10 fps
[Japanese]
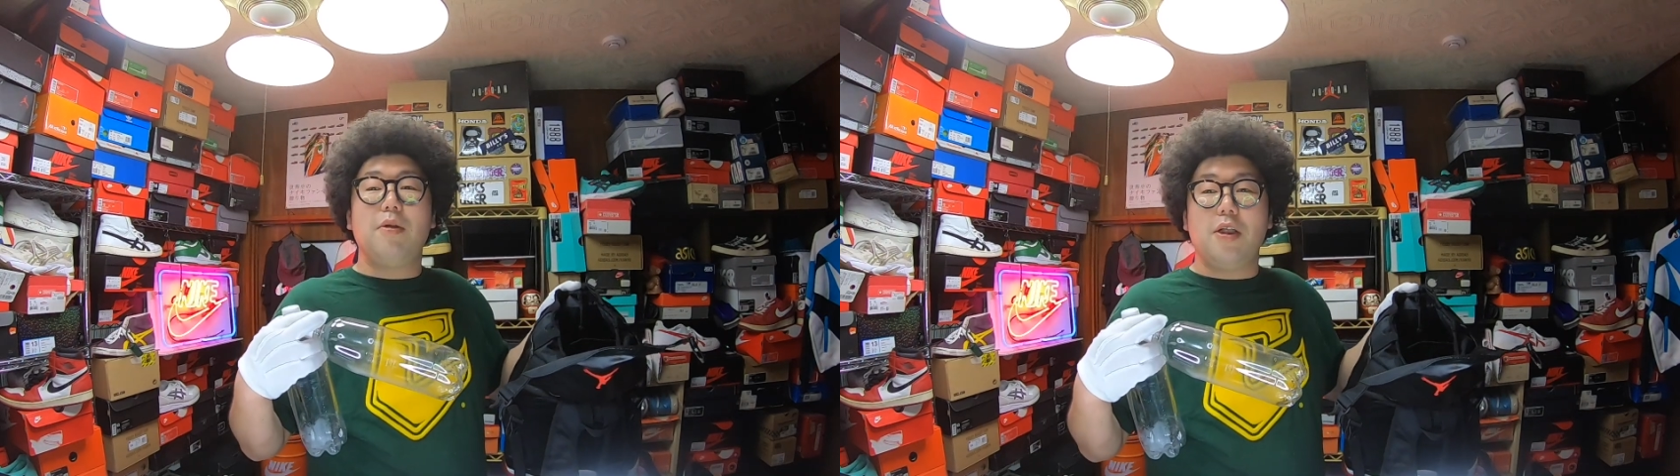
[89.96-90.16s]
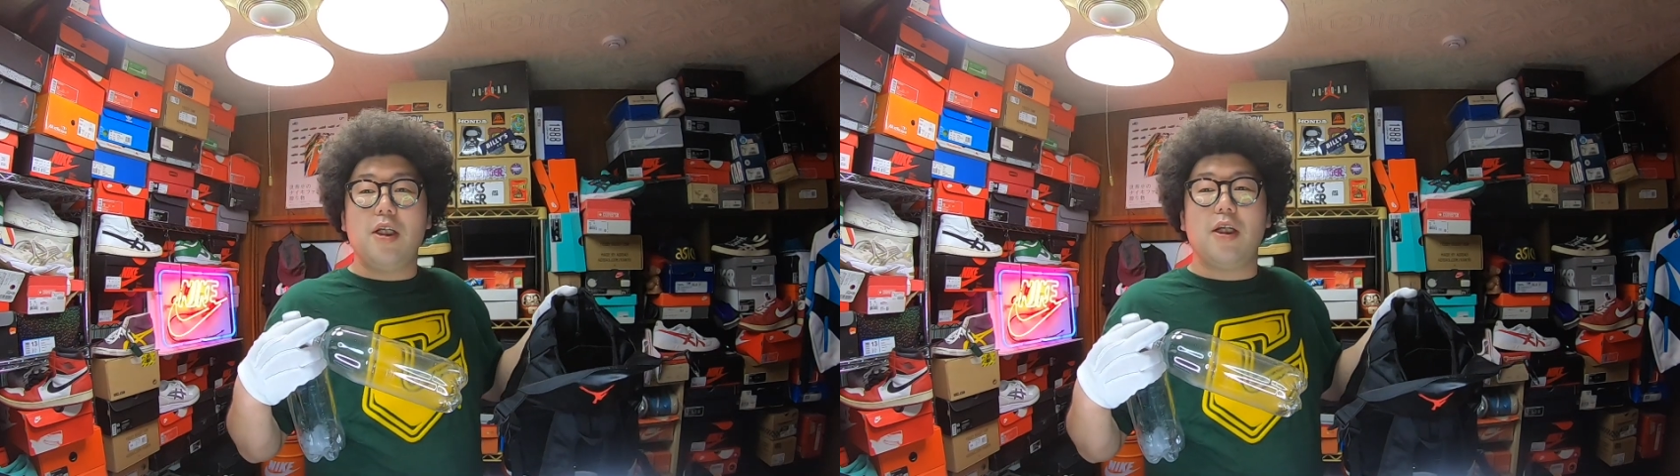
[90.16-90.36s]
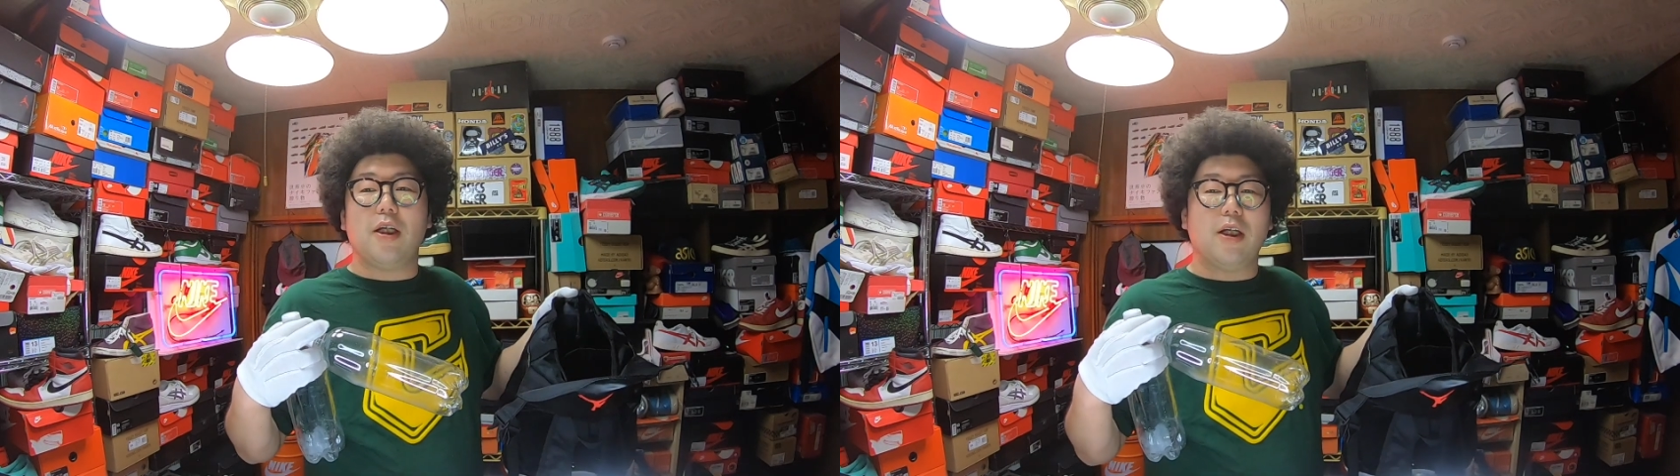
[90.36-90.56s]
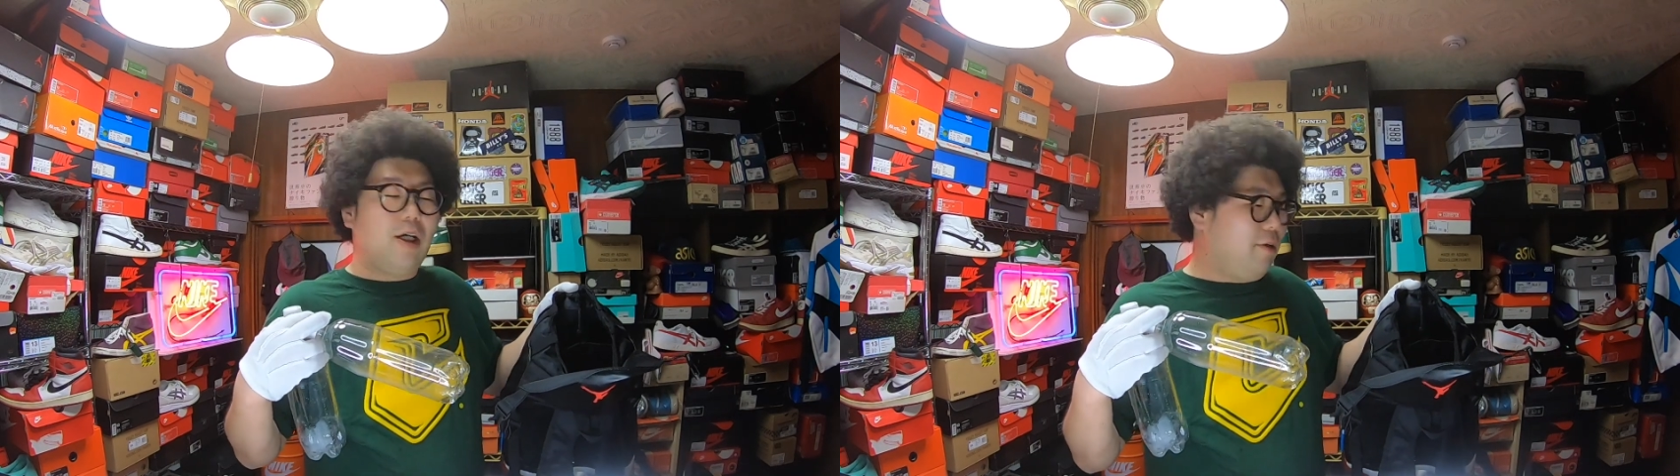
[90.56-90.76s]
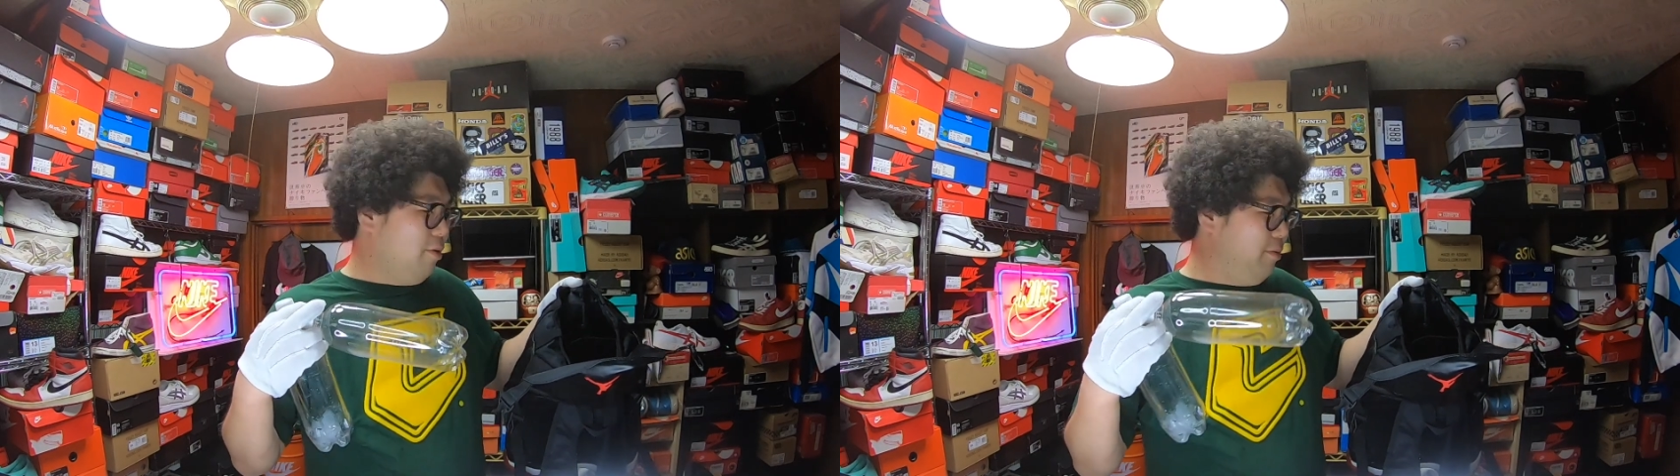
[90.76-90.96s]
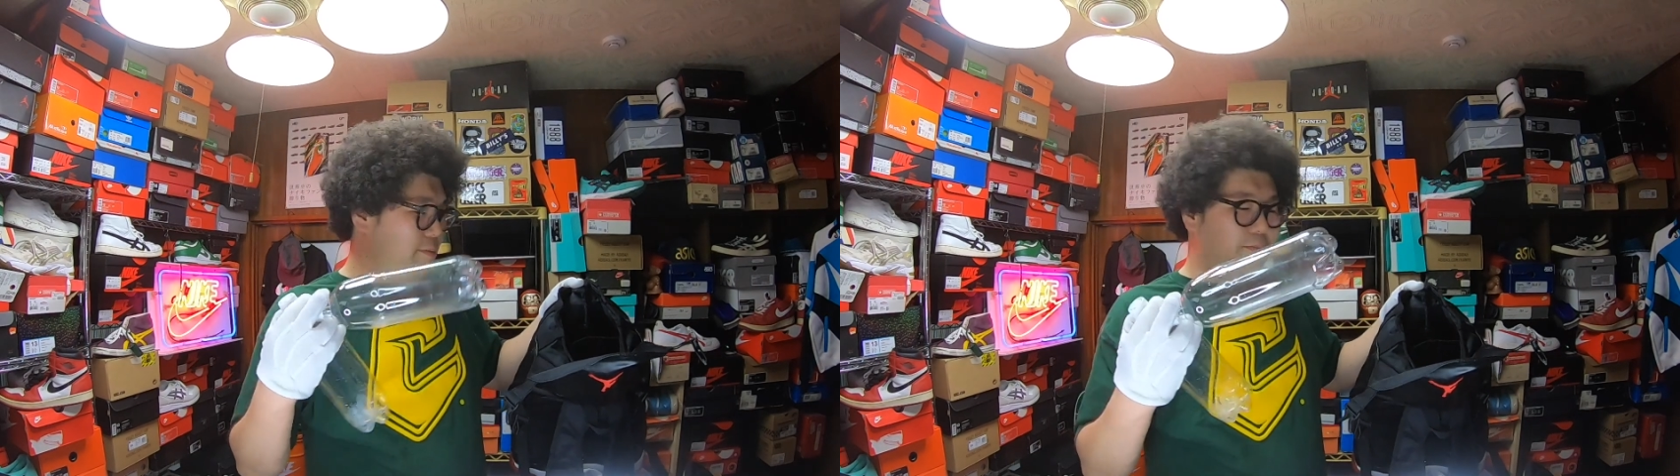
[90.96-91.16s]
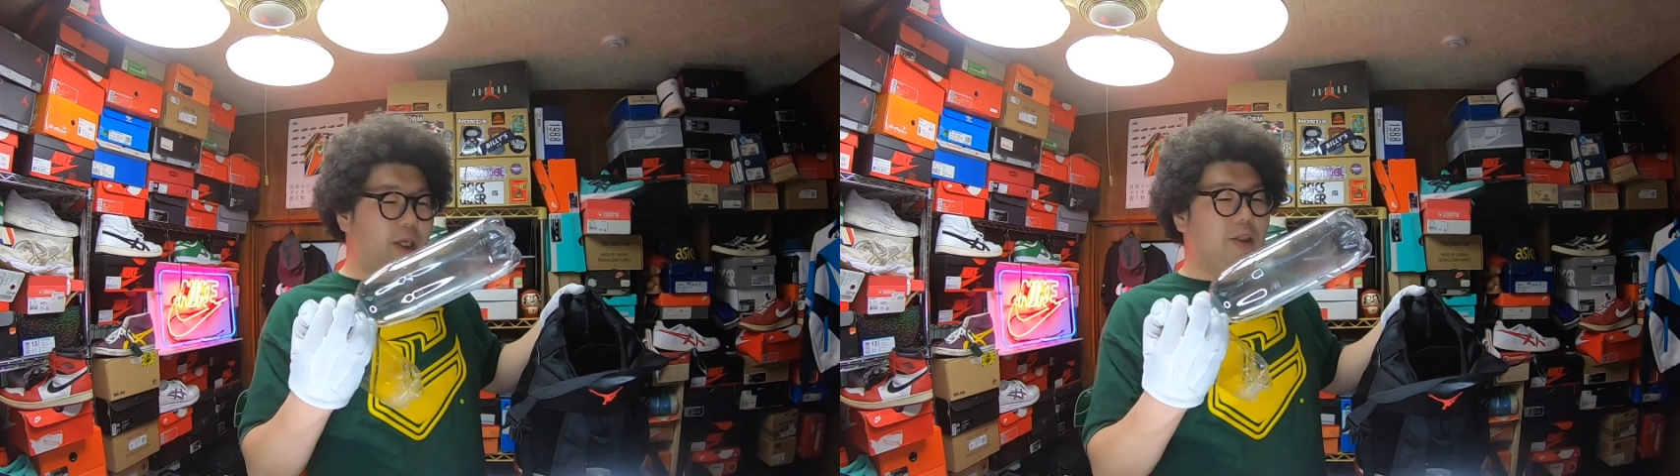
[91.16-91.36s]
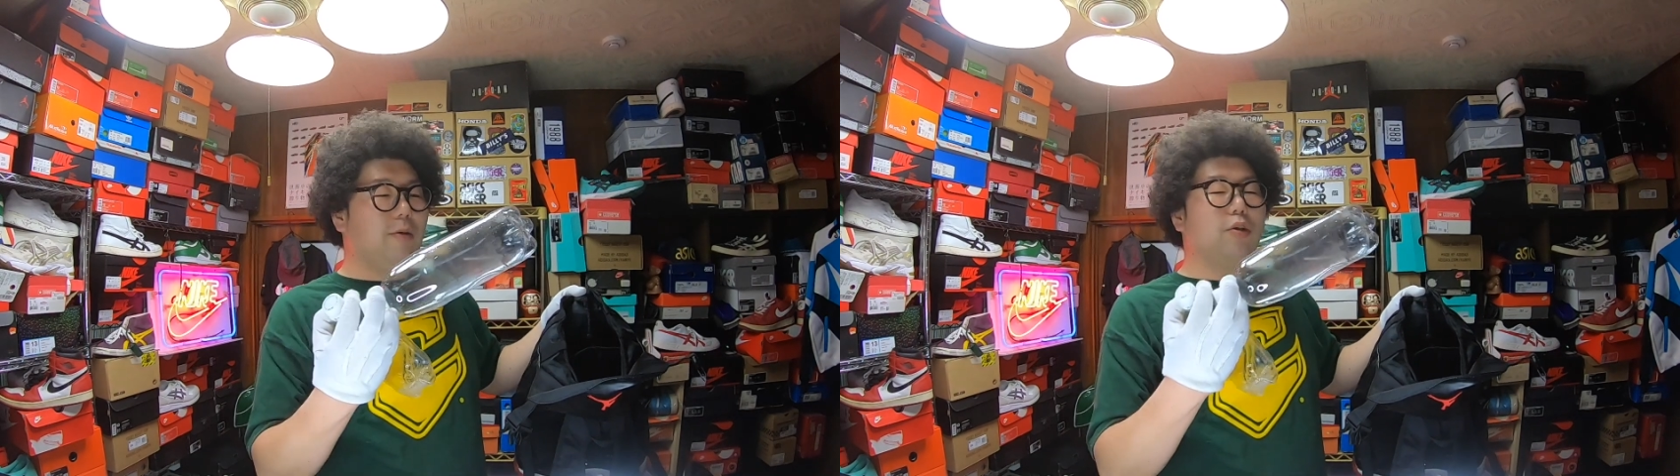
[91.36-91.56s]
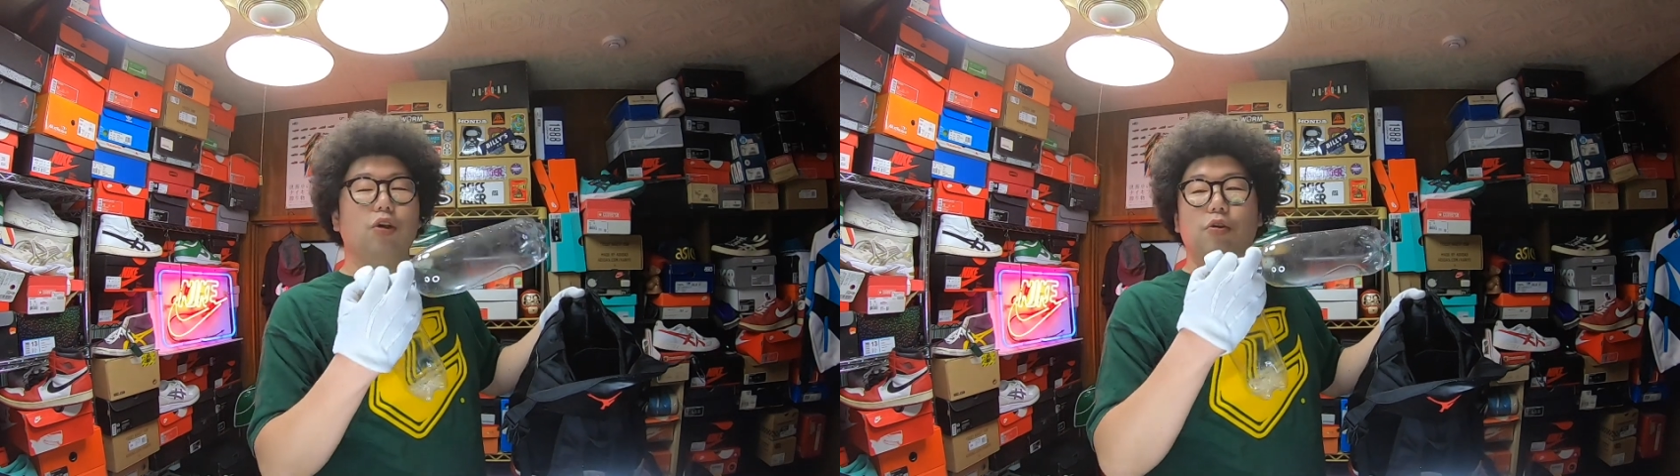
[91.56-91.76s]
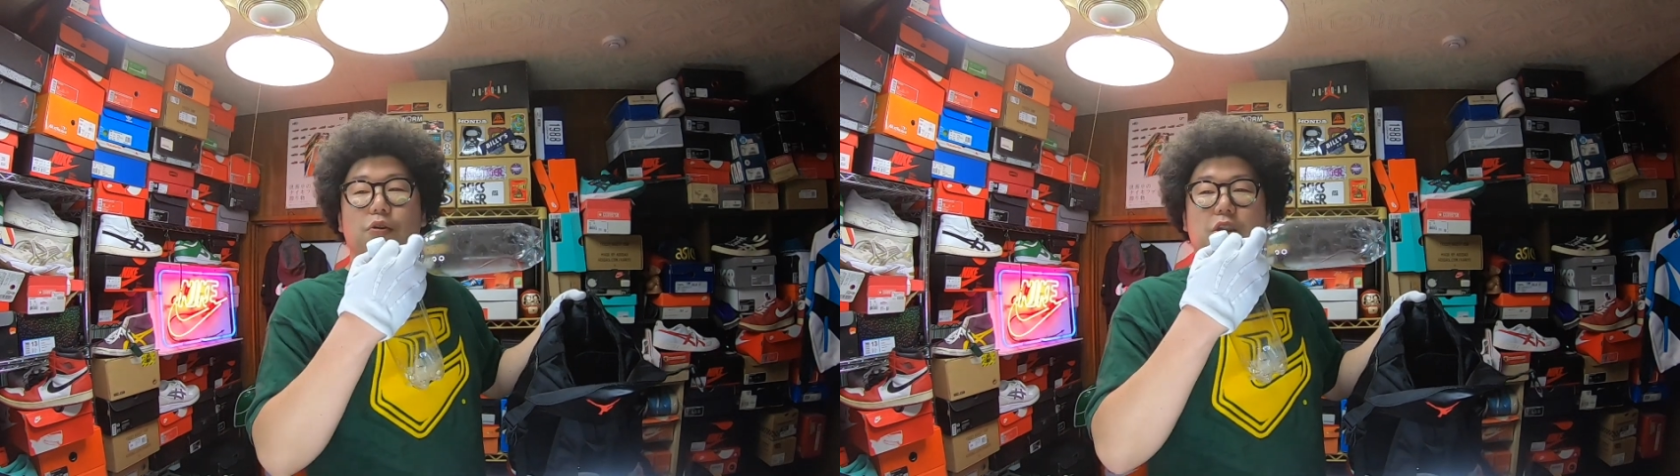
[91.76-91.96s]
みに、
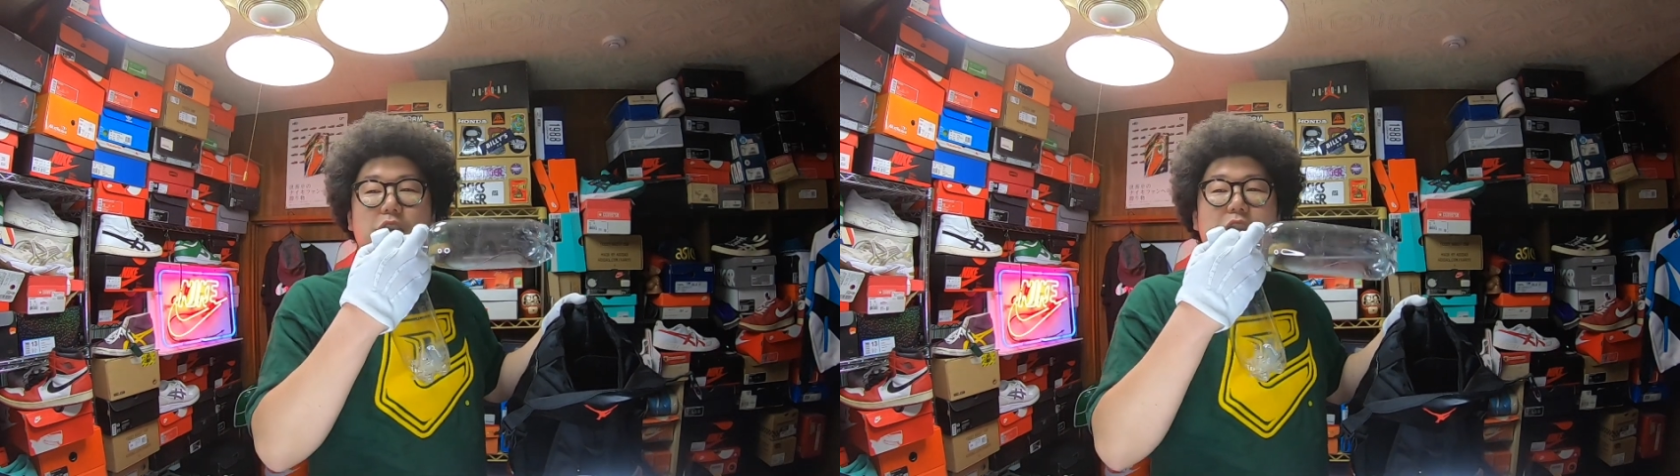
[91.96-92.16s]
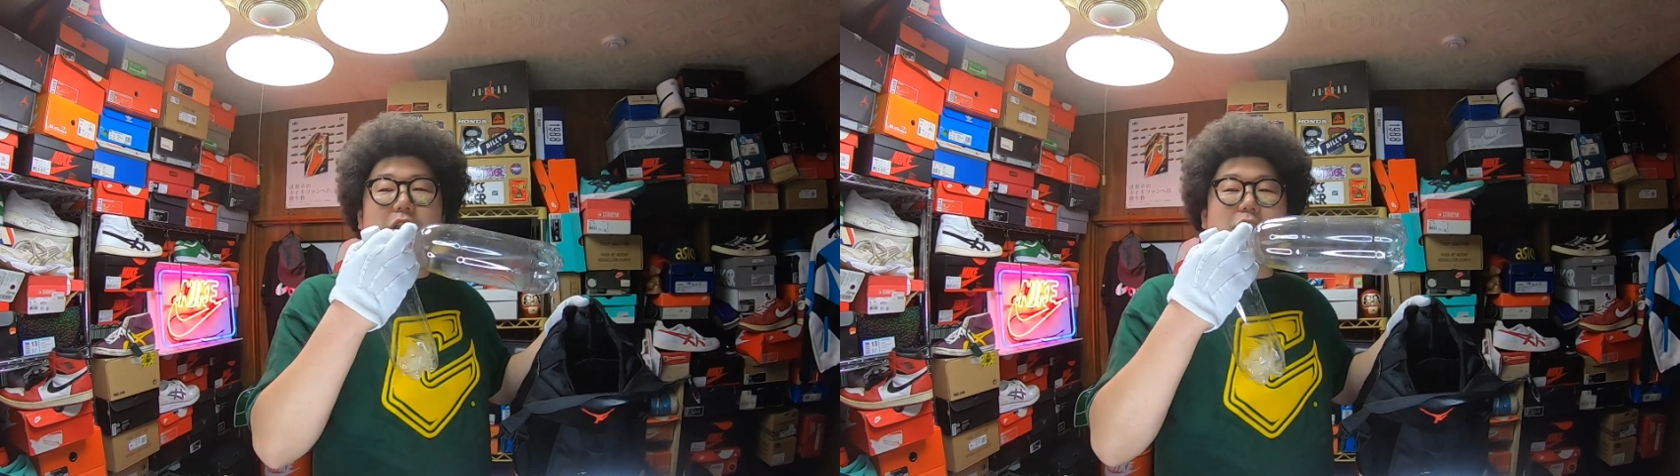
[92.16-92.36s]
ペットボトル、1リッ